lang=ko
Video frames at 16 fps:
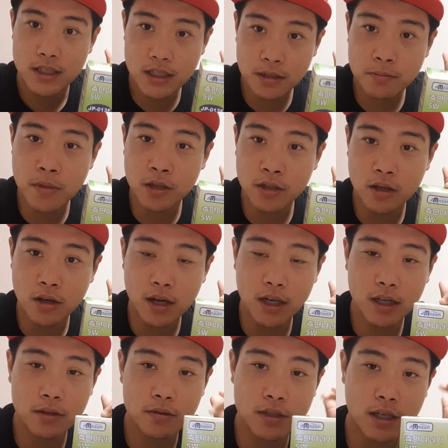측면
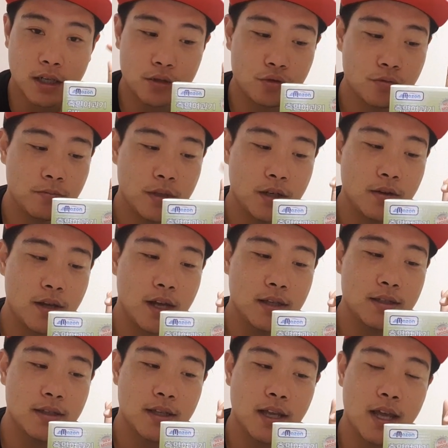여과기도 제가 준비를
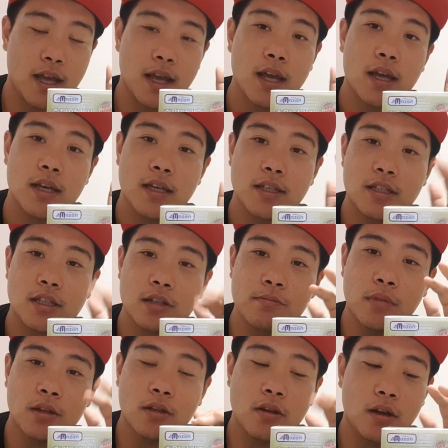해왔는데 이
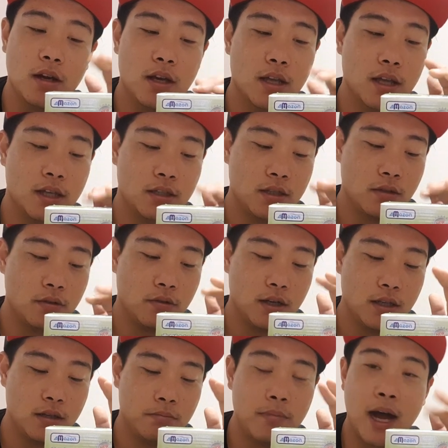측면 여과기 같은
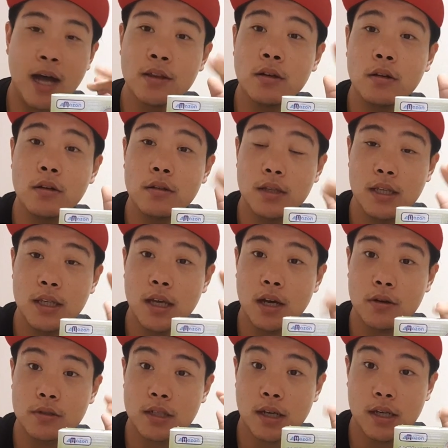경우에는 만원
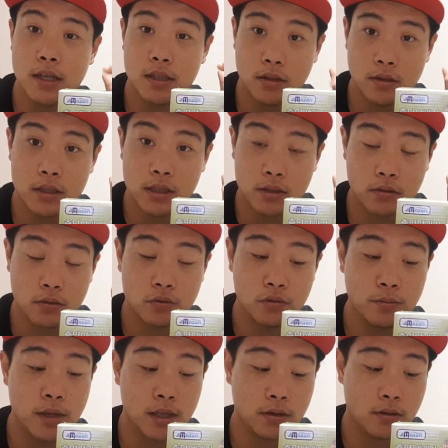이하로 제가 인터넷에서
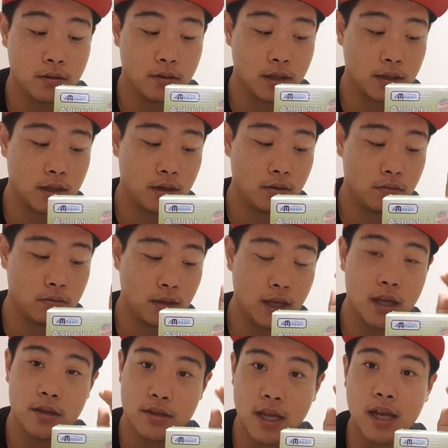구매했던 것 같아요
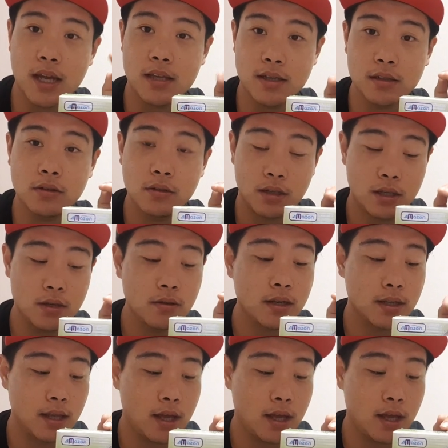되게 싸게 샀던 기억이